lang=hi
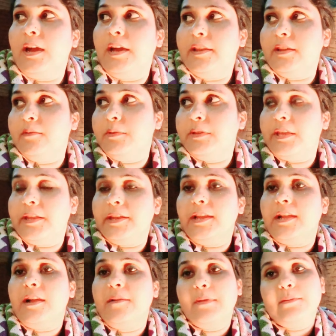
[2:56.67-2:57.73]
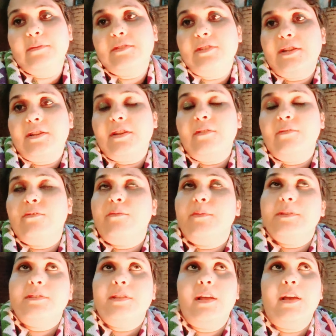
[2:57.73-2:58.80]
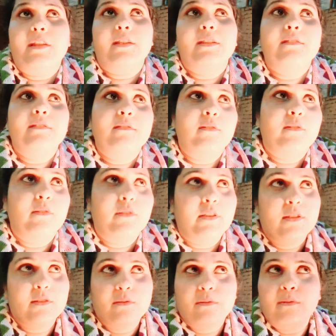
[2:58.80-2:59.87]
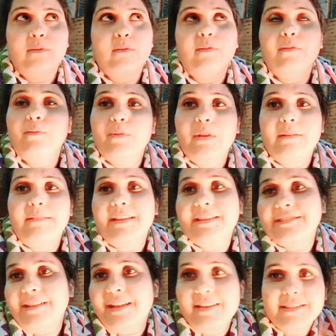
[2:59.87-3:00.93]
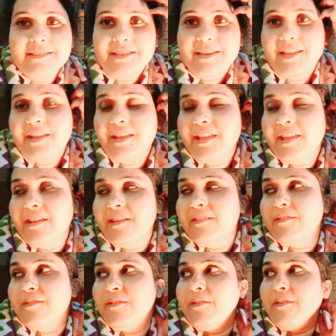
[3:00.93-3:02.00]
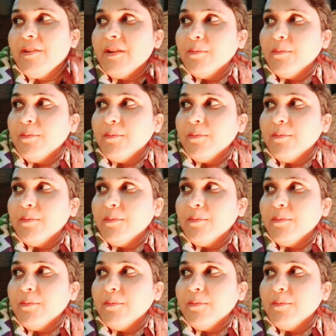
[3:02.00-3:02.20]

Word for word: आर्यन भी कहने लगा मैं भी चल रहा हूँ तो बस आर्यन और दोनों दूल्हा भाई साले चले गए हैं और